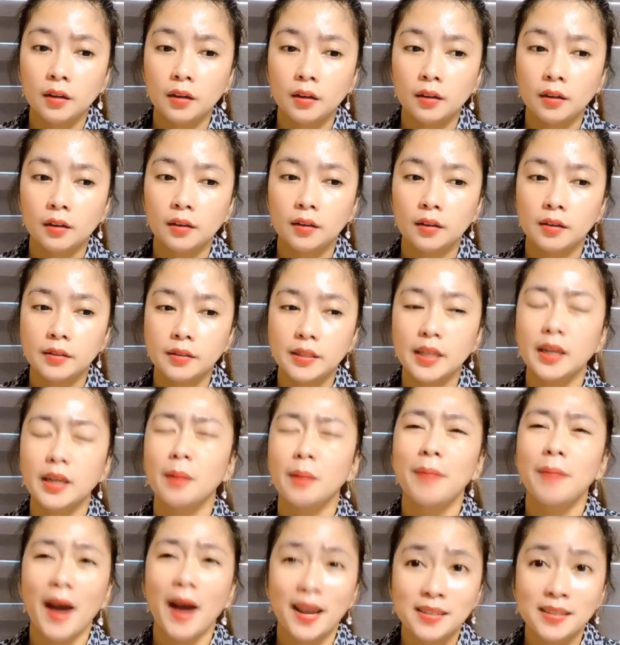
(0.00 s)
sa
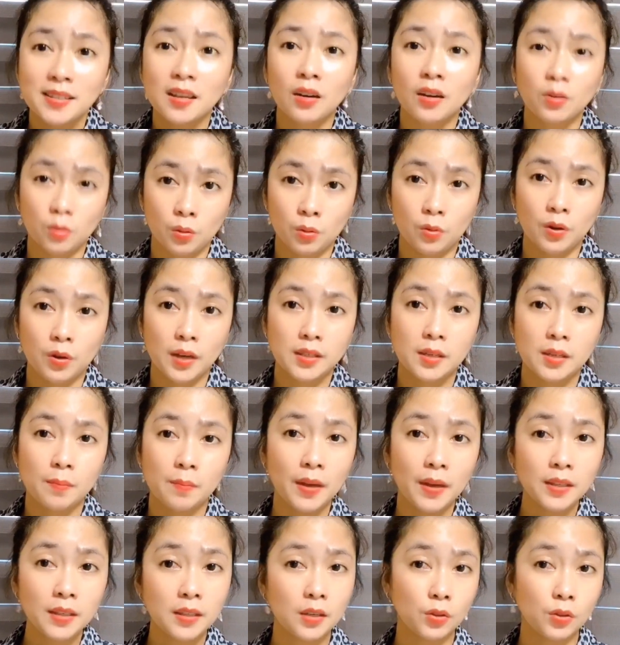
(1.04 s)
nabasa ko, kasi busy
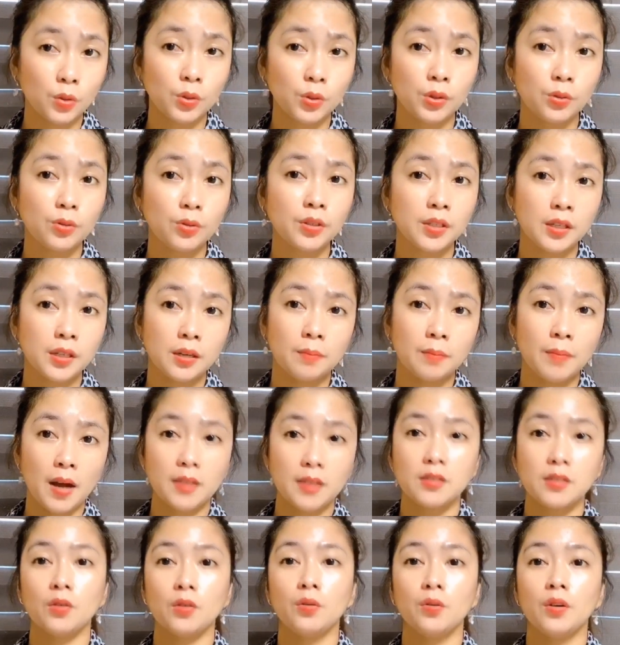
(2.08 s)
ito dun sa nabasa ko,
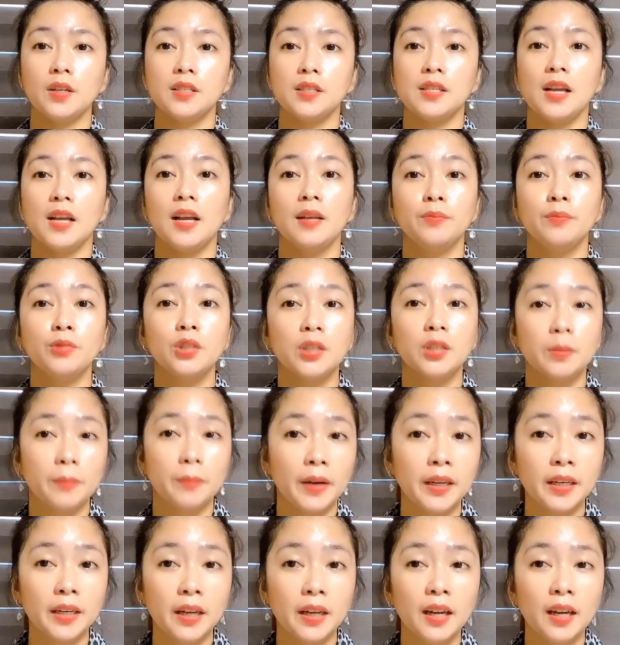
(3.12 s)
kasi alam nyo naman na